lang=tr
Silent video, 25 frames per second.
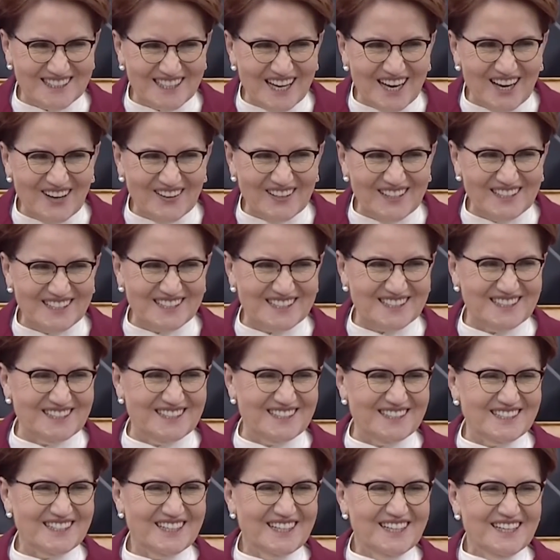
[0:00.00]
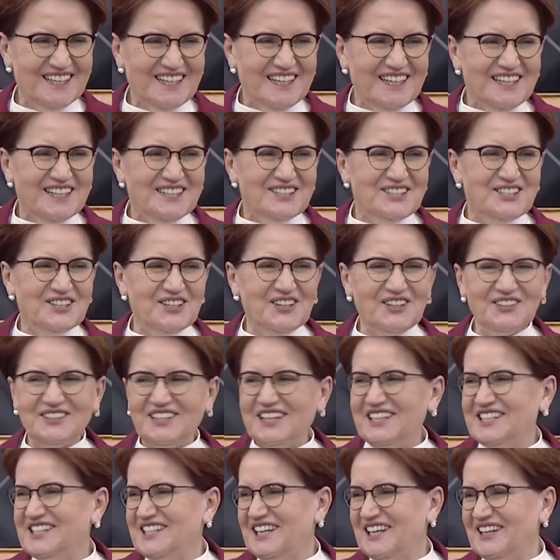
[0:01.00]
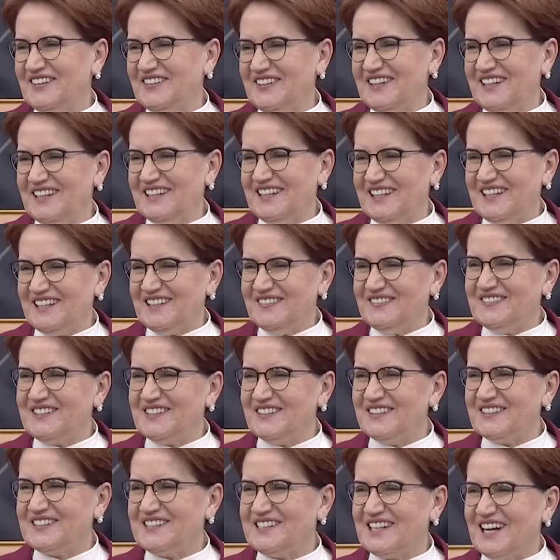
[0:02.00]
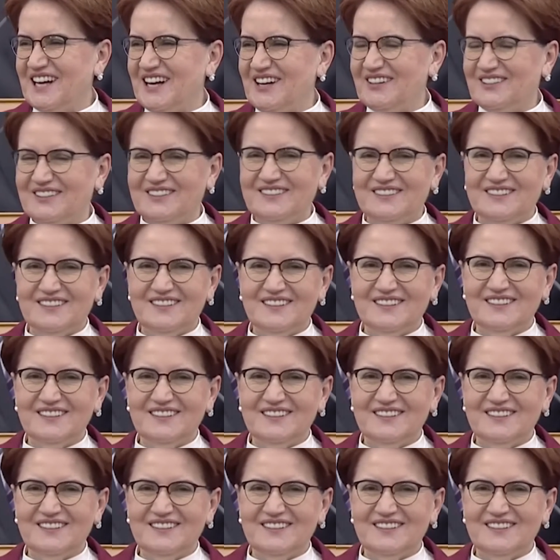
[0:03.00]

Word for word: Sağ olasınız. Çok teşekkür ederim. Çok sağ olun.